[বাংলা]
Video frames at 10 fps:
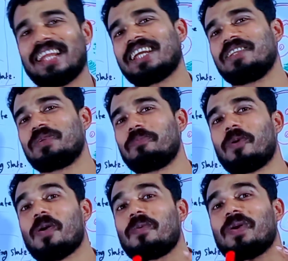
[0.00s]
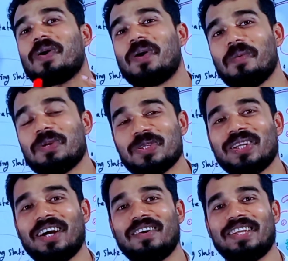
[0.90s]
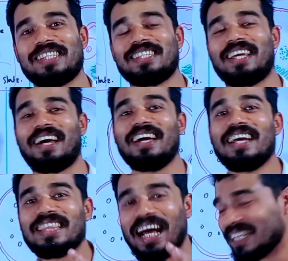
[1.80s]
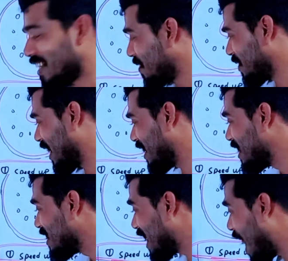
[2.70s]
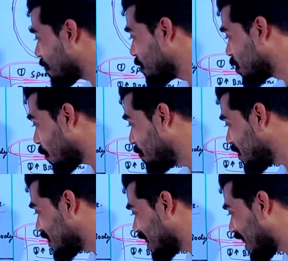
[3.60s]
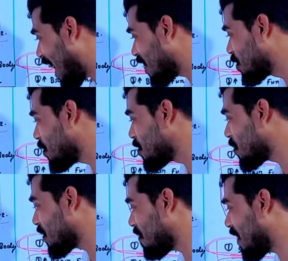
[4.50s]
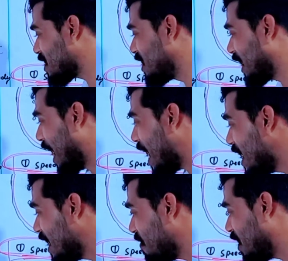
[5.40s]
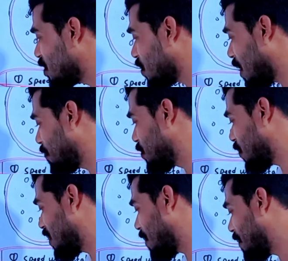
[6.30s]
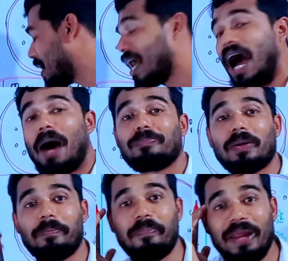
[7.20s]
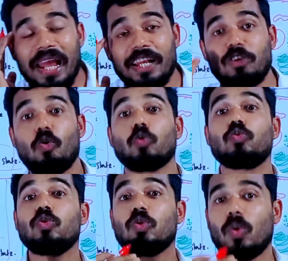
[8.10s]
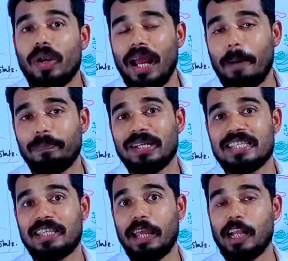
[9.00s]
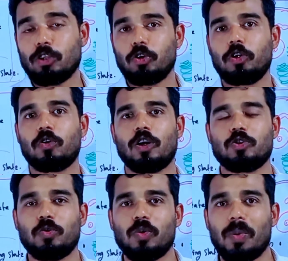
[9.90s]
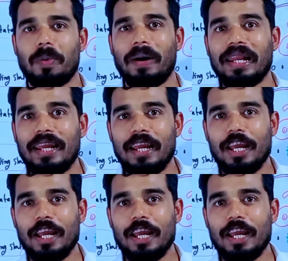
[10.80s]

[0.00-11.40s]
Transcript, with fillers: এটা কিন্তু বড় বড় গবেষণা করেছে যারা তাদের কথায় যে আপনি চব্বিশ থেকে আটচল্লিশ ঘন্টা ফাস্টিং এই লেভেলে যখন আপনি চলে যাবেন আপনার ব্রেন নতুন করে আপনার সেল তৈরি করা শুরু করবে মানে